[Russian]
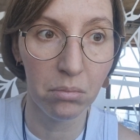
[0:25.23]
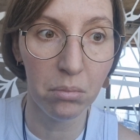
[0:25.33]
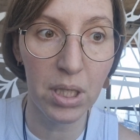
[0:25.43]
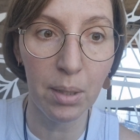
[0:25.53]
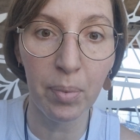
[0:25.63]

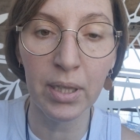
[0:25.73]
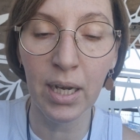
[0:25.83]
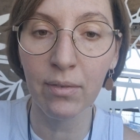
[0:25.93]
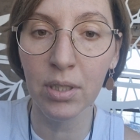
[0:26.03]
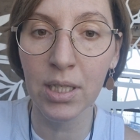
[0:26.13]
мне
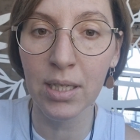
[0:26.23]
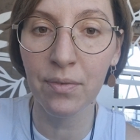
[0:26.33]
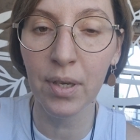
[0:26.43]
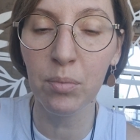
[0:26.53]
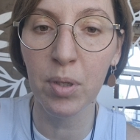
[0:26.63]
понравился
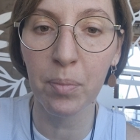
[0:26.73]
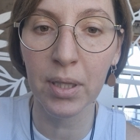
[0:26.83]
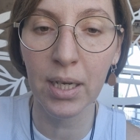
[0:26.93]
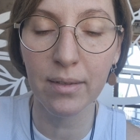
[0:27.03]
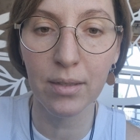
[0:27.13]
эффект, мне
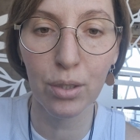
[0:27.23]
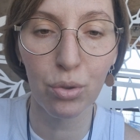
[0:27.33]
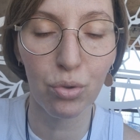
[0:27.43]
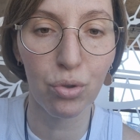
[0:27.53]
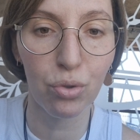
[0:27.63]
понравилось
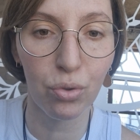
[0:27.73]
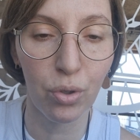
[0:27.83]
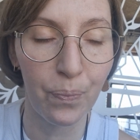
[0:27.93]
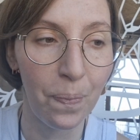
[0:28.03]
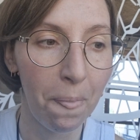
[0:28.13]
то,
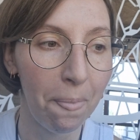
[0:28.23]
что